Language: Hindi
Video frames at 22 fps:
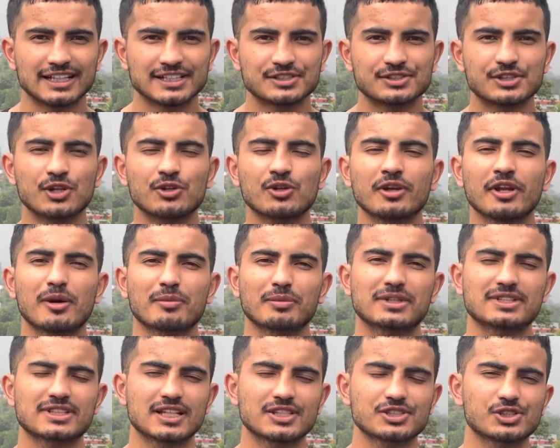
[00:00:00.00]
जेन्यून आपके
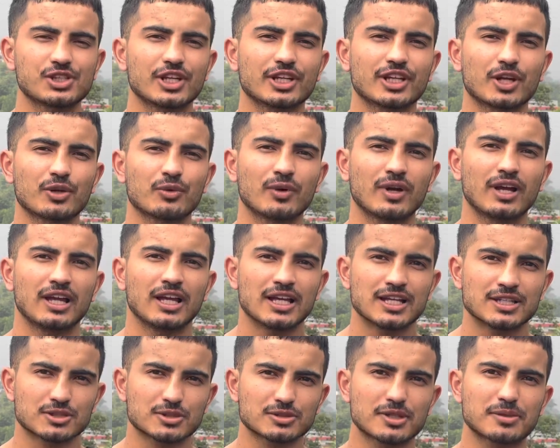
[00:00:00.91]
साथ शेयर करूँगा
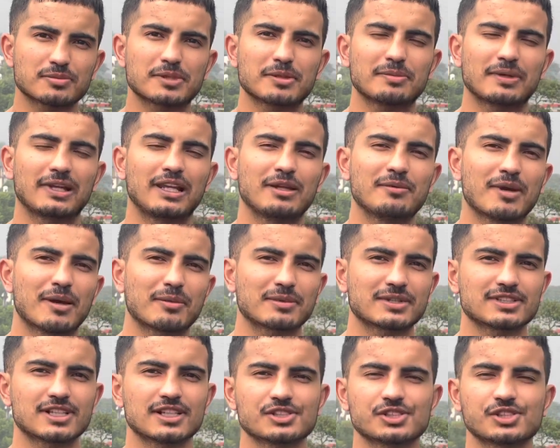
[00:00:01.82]
सो सबसे पहले मैं आपके
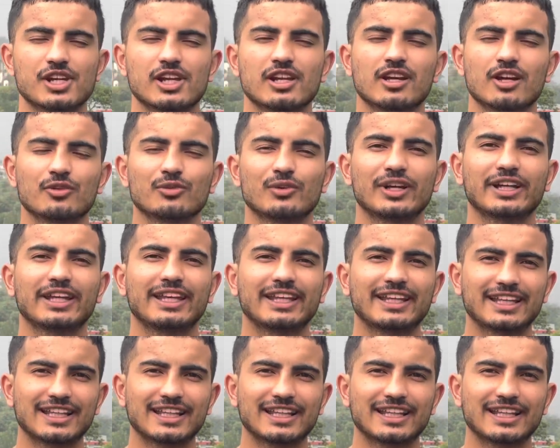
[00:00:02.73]
साथ शेयर करूँगा कि